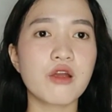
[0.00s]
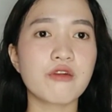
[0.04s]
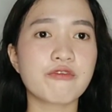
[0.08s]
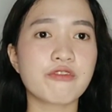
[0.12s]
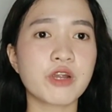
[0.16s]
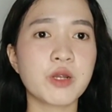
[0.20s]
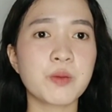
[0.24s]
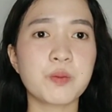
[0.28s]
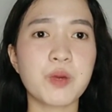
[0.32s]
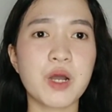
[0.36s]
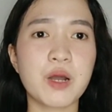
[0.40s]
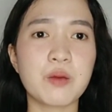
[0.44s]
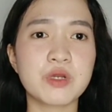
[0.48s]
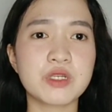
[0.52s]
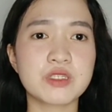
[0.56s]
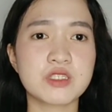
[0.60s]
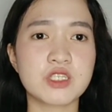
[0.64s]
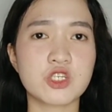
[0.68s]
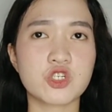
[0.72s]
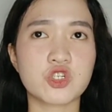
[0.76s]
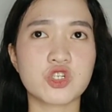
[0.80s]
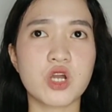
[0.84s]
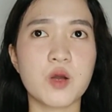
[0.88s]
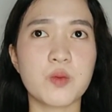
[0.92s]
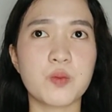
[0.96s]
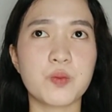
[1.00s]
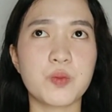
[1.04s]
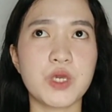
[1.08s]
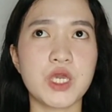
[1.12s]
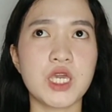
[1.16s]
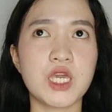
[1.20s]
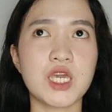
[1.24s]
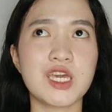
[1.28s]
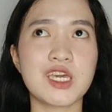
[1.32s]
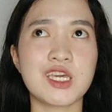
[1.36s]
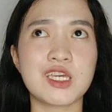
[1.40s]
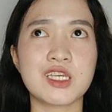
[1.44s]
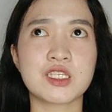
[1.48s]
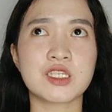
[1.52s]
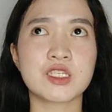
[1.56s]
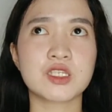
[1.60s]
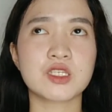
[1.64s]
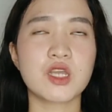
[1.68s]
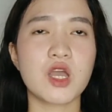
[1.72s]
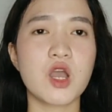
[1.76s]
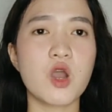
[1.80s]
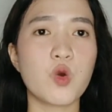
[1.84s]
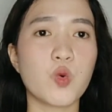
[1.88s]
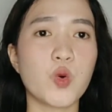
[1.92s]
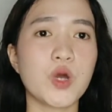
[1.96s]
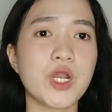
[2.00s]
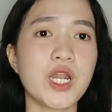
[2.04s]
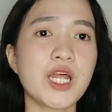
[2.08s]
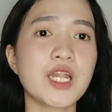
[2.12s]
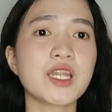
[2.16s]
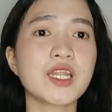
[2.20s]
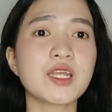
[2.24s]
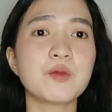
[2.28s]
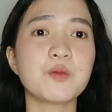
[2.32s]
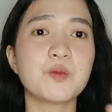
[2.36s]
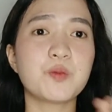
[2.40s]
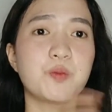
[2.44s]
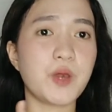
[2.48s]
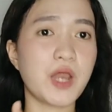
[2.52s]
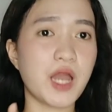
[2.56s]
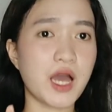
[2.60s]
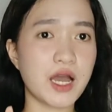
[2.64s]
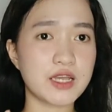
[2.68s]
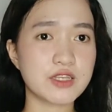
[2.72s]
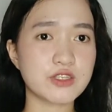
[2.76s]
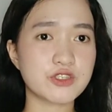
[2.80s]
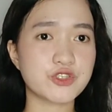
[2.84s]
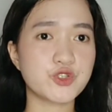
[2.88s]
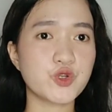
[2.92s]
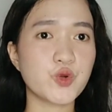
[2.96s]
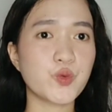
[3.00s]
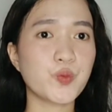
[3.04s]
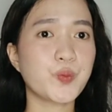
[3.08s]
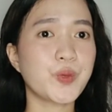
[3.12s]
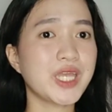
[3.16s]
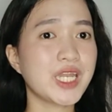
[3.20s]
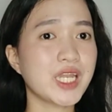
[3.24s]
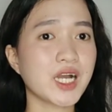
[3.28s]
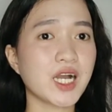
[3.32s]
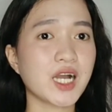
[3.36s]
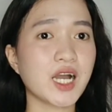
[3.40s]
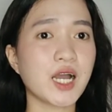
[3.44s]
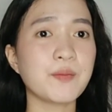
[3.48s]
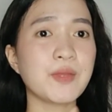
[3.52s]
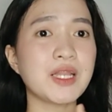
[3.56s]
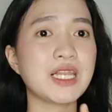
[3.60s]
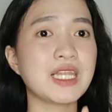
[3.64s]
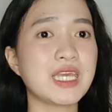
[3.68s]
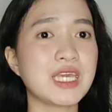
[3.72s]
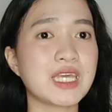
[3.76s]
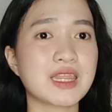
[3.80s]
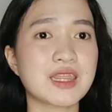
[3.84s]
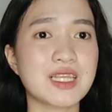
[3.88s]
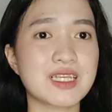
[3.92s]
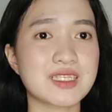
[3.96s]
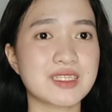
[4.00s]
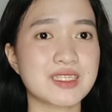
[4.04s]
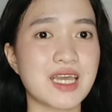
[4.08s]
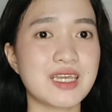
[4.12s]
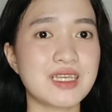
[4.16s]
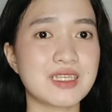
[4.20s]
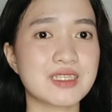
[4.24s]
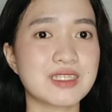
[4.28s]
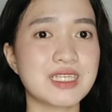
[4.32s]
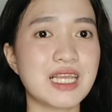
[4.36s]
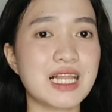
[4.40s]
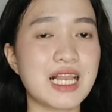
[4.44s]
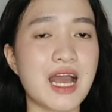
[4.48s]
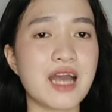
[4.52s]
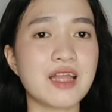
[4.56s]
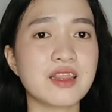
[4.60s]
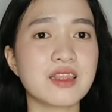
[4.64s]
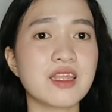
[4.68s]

Fair Fabric sa Shopee is 100 plus yung pinakamaliit na size nila.